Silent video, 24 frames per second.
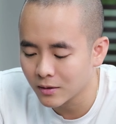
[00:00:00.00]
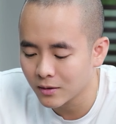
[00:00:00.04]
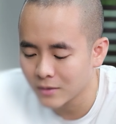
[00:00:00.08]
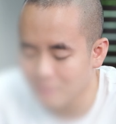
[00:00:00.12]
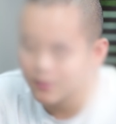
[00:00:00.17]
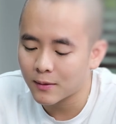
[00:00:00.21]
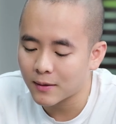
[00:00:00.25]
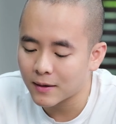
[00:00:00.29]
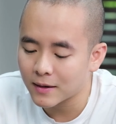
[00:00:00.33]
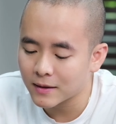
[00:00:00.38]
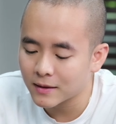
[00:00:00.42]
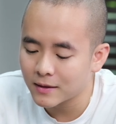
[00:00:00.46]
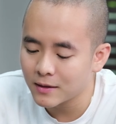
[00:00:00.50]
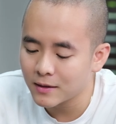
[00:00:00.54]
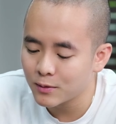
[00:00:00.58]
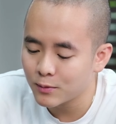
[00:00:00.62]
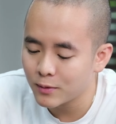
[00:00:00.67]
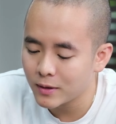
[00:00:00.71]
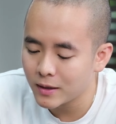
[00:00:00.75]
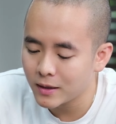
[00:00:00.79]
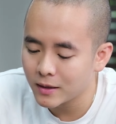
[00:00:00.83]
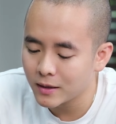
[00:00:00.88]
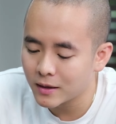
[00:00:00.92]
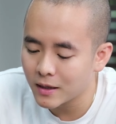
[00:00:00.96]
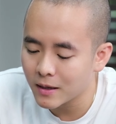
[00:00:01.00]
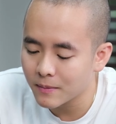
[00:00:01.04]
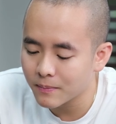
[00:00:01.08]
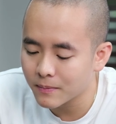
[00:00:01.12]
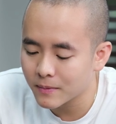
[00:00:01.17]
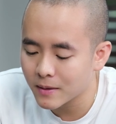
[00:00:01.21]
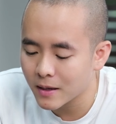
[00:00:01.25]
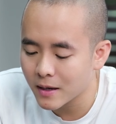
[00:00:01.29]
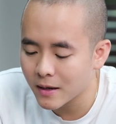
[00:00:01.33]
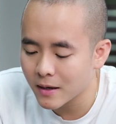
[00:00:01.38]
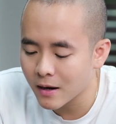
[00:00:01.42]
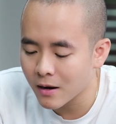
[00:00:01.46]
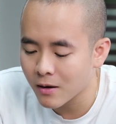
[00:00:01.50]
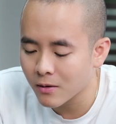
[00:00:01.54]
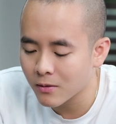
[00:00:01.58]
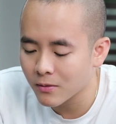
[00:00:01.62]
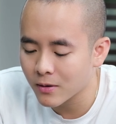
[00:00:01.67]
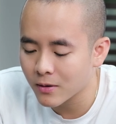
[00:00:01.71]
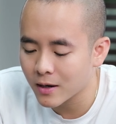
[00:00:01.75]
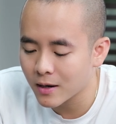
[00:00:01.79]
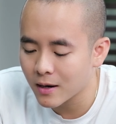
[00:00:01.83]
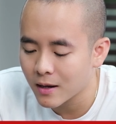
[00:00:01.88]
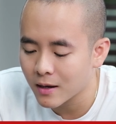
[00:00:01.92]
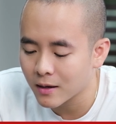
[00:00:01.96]
Hoặc là tư duy tiếp theo
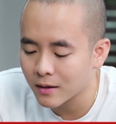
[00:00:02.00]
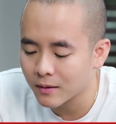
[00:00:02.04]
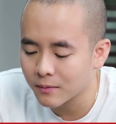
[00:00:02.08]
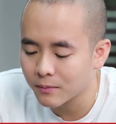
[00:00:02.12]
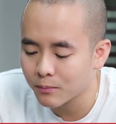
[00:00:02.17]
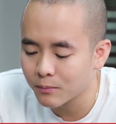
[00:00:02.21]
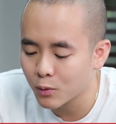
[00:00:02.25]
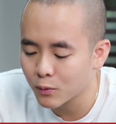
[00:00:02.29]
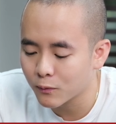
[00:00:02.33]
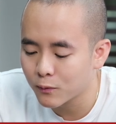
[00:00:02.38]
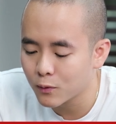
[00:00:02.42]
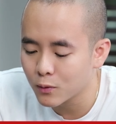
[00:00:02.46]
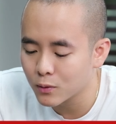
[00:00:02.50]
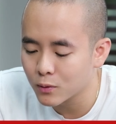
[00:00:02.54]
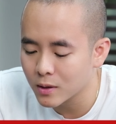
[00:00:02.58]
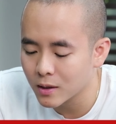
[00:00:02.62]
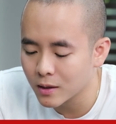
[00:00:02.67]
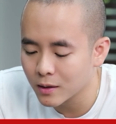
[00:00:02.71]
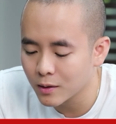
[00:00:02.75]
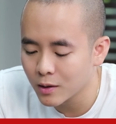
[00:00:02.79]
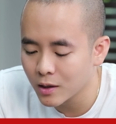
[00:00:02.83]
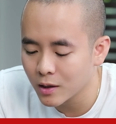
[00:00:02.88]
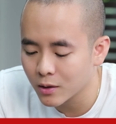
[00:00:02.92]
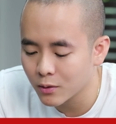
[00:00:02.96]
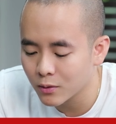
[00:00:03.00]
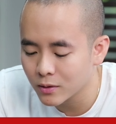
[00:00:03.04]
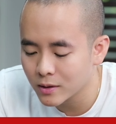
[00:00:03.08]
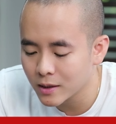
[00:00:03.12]
đấy là một phút tới người đối